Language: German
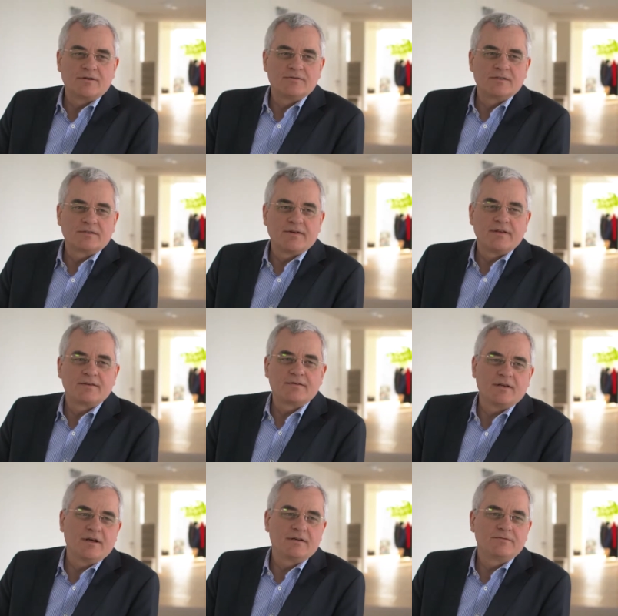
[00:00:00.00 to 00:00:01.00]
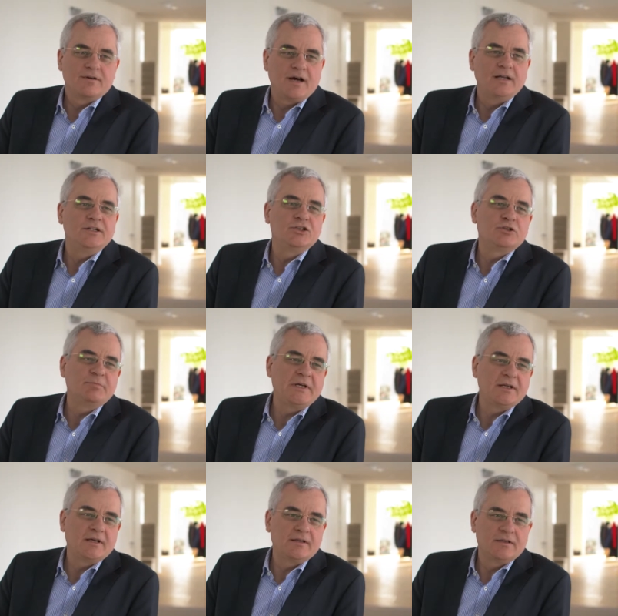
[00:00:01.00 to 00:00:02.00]
Konsequenzen sein für alle
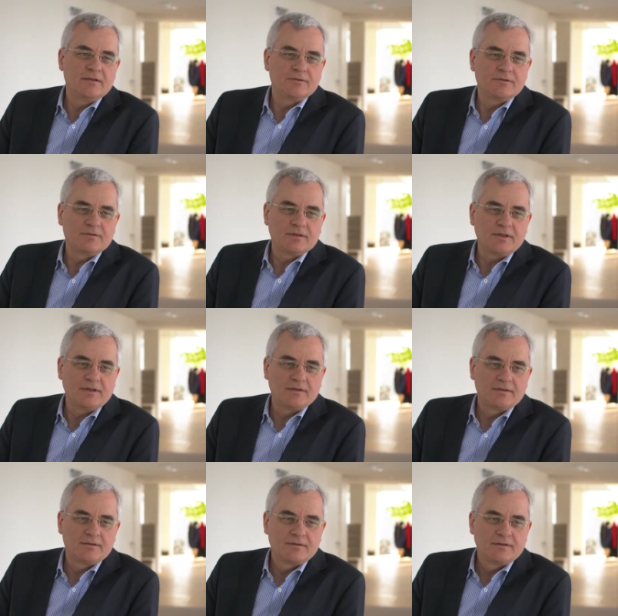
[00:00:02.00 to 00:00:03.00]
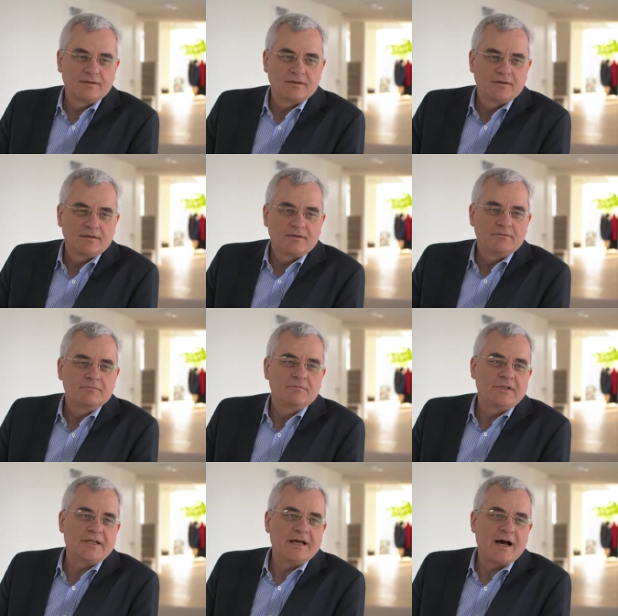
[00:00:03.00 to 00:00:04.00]
Spieler in der Industrie
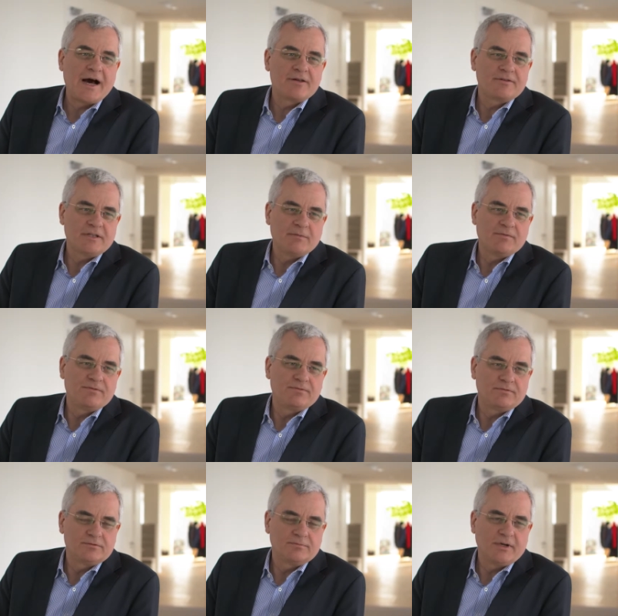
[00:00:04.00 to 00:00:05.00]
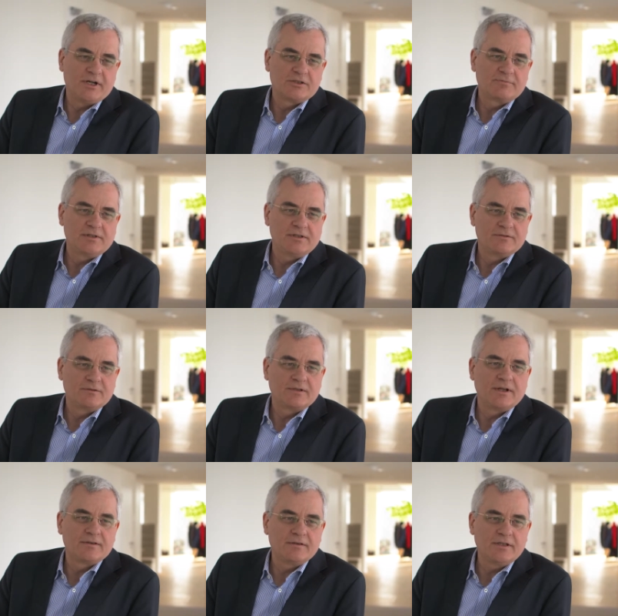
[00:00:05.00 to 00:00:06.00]
die Generalunternehmer zum Beispiel, die
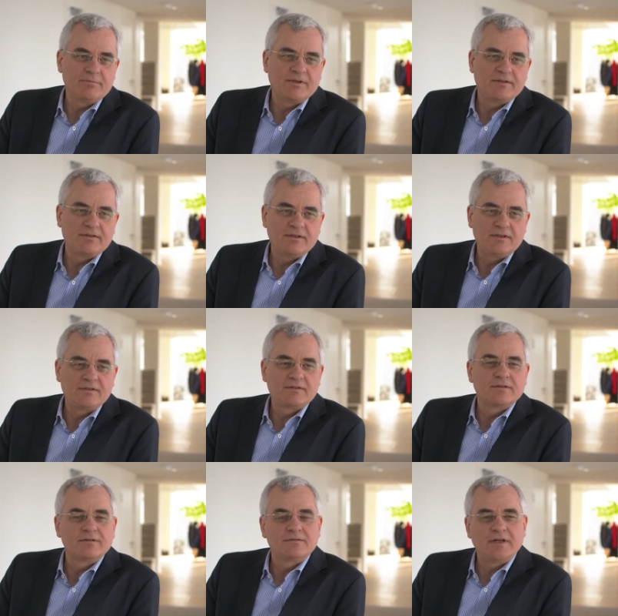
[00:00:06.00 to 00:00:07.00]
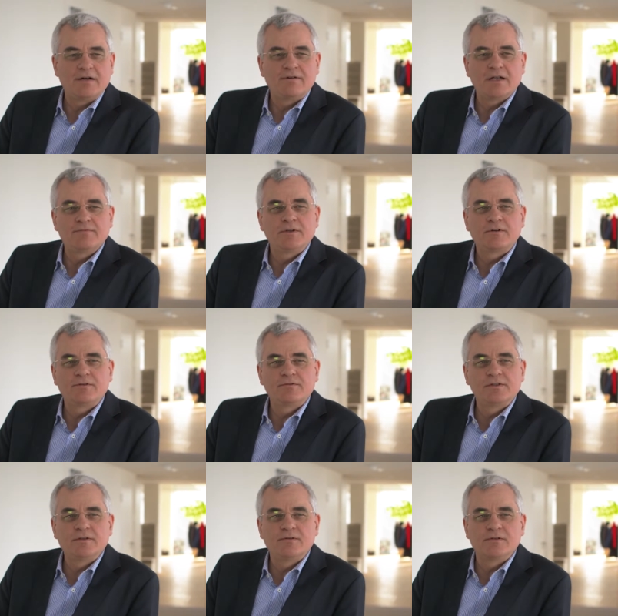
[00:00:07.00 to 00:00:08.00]
sogenannten EPCs, äh, da warten wir eine
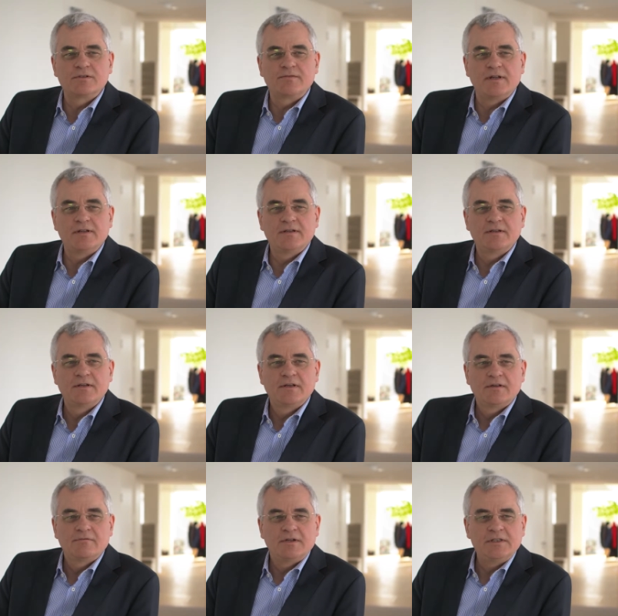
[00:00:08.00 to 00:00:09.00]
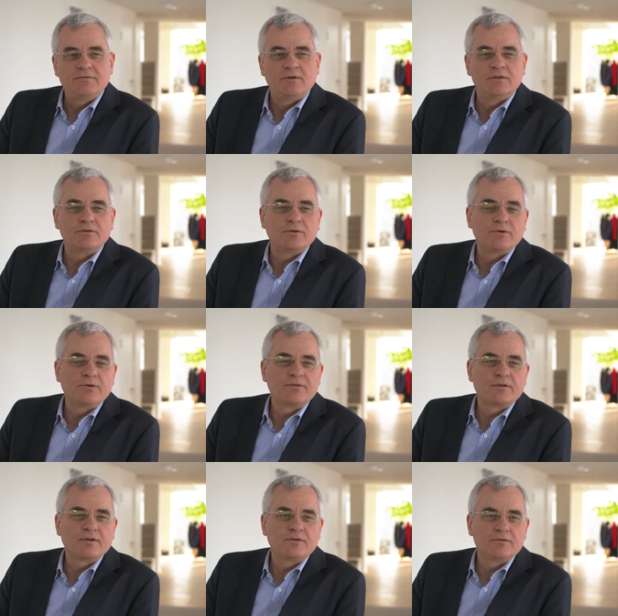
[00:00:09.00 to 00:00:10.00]
Konsolidierungswelle, weil die wollen
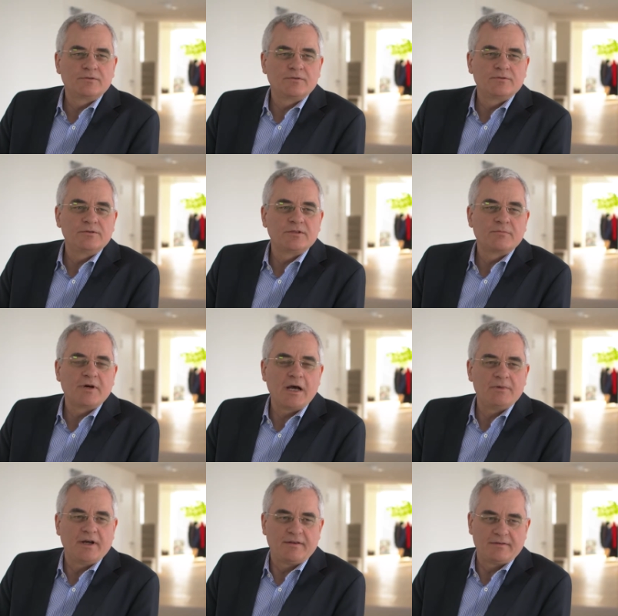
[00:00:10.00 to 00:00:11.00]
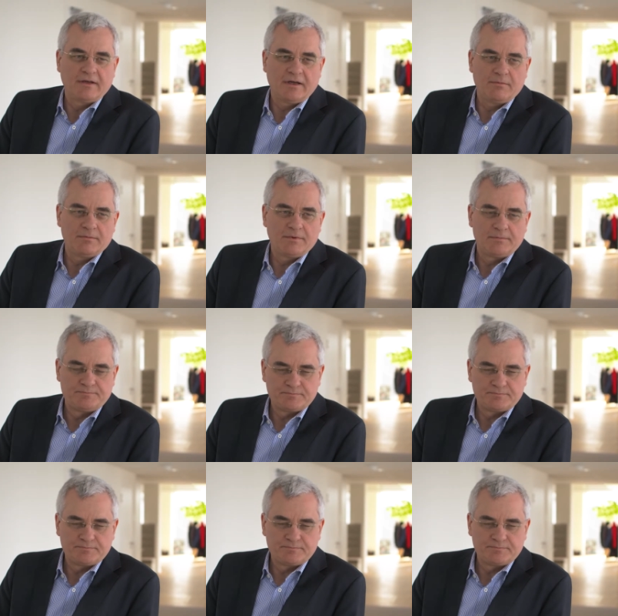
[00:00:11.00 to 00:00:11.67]
größere und kontinuierliche Pipelines haben.